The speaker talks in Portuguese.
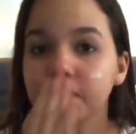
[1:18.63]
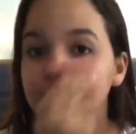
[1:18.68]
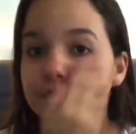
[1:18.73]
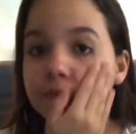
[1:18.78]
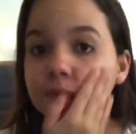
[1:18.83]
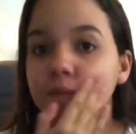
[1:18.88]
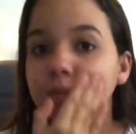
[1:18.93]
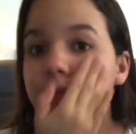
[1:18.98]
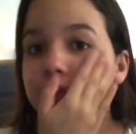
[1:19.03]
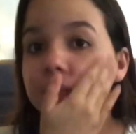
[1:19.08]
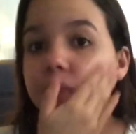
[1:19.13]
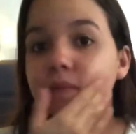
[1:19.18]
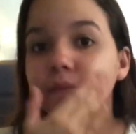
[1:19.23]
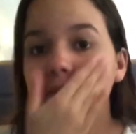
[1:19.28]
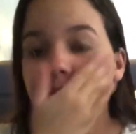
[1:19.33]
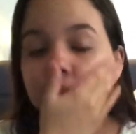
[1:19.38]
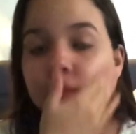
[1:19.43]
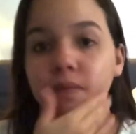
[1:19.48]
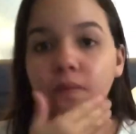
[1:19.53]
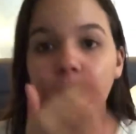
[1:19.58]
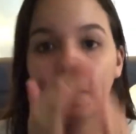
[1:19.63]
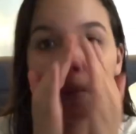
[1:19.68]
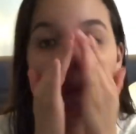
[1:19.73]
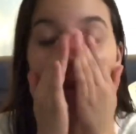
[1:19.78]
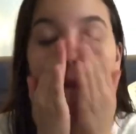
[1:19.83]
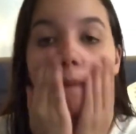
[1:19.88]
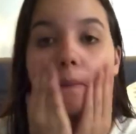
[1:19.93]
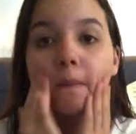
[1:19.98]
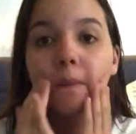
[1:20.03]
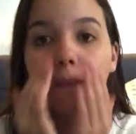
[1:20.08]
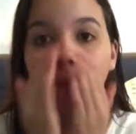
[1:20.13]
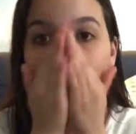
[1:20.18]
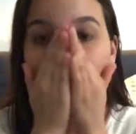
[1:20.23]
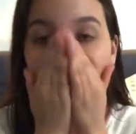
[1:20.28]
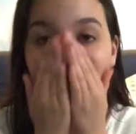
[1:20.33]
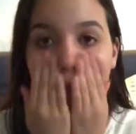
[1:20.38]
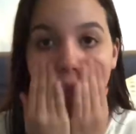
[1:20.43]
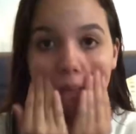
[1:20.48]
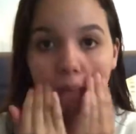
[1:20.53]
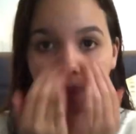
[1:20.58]
Agora tá passando.
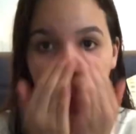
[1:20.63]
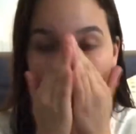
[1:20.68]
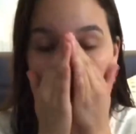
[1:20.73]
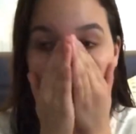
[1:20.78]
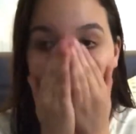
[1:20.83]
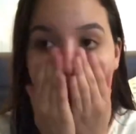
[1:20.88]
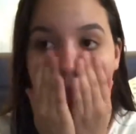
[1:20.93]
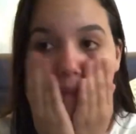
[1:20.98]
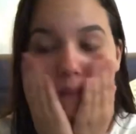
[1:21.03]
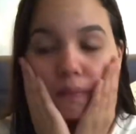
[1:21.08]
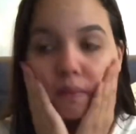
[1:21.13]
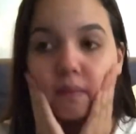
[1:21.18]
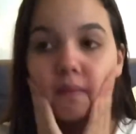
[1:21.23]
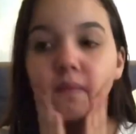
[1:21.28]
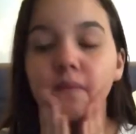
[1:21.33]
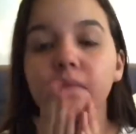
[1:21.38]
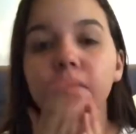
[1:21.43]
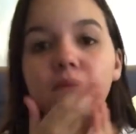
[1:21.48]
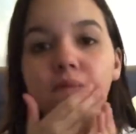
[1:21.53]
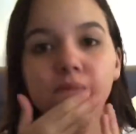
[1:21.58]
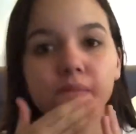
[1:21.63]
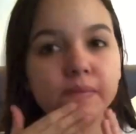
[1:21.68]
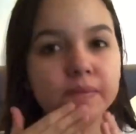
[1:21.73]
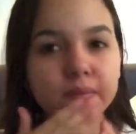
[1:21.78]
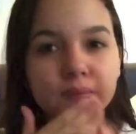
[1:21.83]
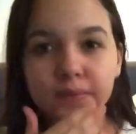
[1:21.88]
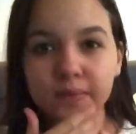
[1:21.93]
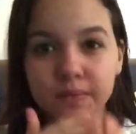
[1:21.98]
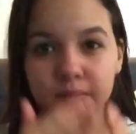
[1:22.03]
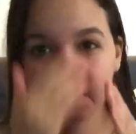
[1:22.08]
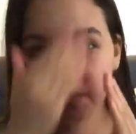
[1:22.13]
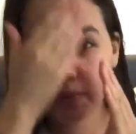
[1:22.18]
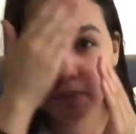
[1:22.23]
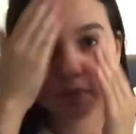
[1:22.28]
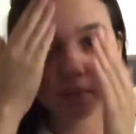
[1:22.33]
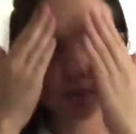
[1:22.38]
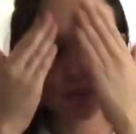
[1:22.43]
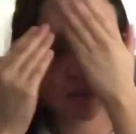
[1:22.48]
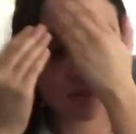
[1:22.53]
A primeira vez, né? Tem um monte de